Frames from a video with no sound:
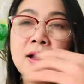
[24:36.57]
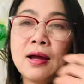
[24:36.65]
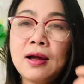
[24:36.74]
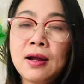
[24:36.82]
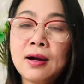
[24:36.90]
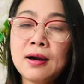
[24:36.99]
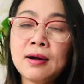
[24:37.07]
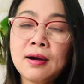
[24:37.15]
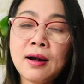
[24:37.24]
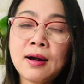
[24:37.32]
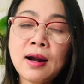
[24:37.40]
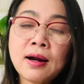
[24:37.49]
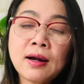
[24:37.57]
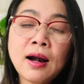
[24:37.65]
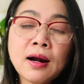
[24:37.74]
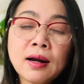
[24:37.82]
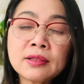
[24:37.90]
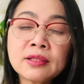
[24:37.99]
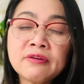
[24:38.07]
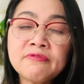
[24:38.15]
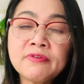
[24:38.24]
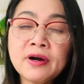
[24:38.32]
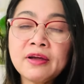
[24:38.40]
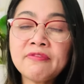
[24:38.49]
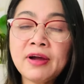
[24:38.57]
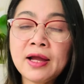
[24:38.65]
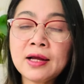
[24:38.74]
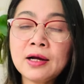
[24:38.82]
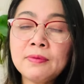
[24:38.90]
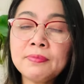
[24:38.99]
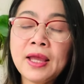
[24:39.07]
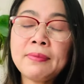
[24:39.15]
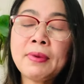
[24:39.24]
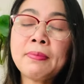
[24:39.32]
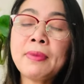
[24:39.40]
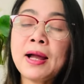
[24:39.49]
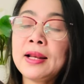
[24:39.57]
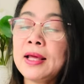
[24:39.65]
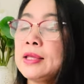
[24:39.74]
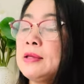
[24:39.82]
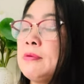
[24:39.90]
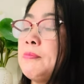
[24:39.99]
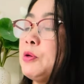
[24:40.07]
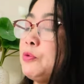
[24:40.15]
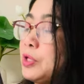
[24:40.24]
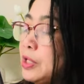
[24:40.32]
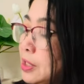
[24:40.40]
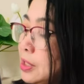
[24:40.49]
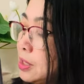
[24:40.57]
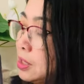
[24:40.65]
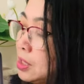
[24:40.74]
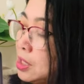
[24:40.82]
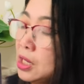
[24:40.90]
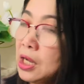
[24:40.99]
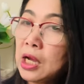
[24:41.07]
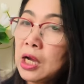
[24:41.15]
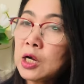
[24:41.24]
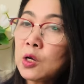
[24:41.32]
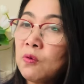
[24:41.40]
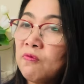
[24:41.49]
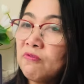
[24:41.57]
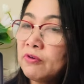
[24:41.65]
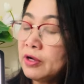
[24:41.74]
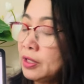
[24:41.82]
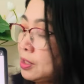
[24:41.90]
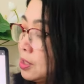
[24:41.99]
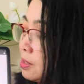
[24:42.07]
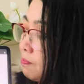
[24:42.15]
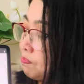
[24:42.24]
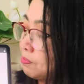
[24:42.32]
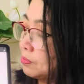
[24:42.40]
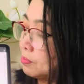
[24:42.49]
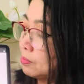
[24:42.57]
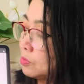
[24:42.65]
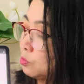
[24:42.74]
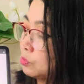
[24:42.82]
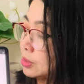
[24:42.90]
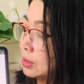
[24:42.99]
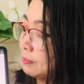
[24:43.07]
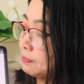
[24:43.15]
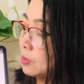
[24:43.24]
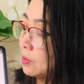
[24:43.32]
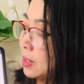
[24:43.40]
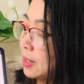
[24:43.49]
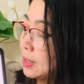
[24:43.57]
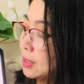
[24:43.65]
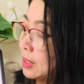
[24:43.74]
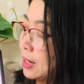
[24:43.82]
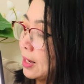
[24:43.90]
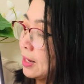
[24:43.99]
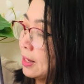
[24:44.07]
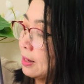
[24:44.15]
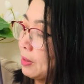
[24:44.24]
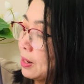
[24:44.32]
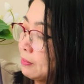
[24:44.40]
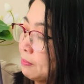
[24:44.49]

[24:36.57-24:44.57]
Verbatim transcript: à, rất rất là tuyệt vời và hôm nay bác ba lại biểu diễn à, cùng với um, chủ tịch tập đoàn Hanaka là bác